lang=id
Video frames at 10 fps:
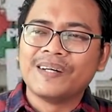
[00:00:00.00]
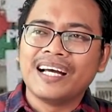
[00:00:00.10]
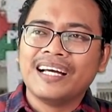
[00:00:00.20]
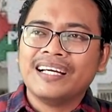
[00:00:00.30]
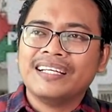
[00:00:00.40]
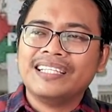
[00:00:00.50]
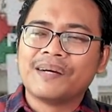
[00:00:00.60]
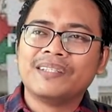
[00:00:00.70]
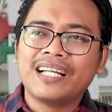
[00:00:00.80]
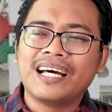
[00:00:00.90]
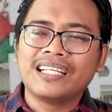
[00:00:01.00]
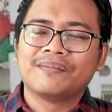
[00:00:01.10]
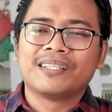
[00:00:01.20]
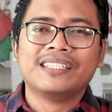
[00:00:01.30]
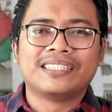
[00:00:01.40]
Coba yang
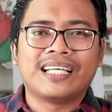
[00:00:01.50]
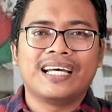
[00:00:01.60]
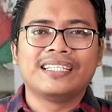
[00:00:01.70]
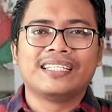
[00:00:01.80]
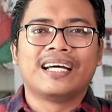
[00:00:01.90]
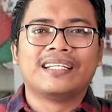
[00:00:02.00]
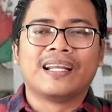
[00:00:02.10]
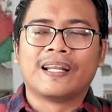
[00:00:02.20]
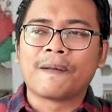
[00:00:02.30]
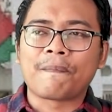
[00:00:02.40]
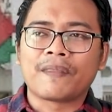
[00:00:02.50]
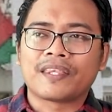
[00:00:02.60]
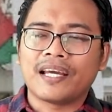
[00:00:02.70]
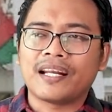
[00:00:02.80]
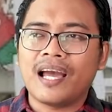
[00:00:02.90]
menarik bagi saya adalah
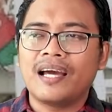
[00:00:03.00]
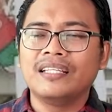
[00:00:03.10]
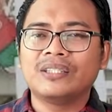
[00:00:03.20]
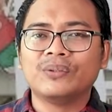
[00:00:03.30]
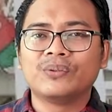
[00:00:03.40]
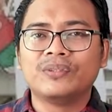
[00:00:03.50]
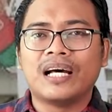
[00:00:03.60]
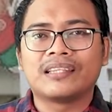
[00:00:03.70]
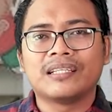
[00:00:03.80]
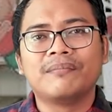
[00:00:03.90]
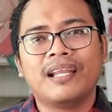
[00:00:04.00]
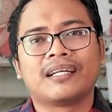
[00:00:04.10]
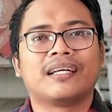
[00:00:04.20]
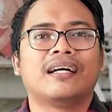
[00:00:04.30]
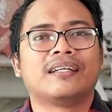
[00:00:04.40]
cara Anies untuk datang
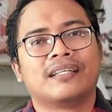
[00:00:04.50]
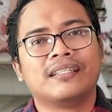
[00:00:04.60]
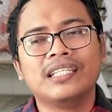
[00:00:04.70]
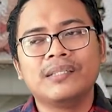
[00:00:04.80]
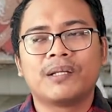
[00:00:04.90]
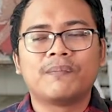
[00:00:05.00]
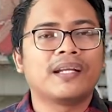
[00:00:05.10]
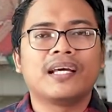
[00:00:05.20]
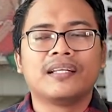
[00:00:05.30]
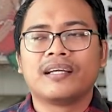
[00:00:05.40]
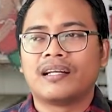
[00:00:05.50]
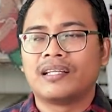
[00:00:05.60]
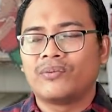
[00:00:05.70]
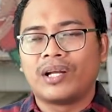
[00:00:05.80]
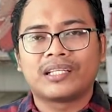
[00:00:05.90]
belakangan. Ini berbeda dengan
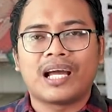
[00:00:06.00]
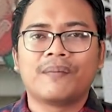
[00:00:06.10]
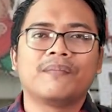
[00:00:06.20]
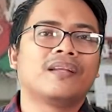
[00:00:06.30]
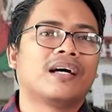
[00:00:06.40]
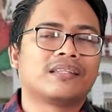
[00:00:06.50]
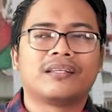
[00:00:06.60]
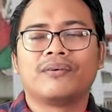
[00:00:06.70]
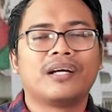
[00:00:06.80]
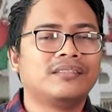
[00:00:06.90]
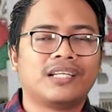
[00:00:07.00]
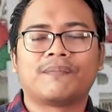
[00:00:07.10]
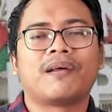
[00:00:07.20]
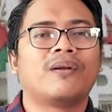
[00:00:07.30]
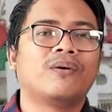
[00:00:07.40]
Ridwan Kamil atau
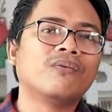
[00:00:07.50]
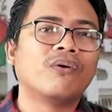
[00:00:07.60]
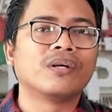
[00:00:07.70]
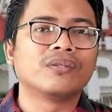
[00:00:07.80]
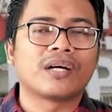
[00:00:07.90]
Ganjar Pranowo gitu.